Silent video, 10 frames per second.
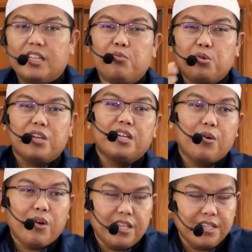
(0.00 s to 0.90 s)
kita berusaha
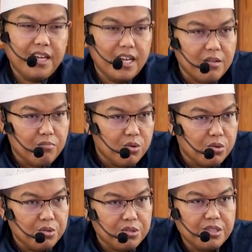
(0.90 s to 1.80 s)
dakwahi dengan
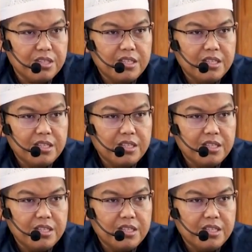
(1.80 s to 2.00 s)
lembut,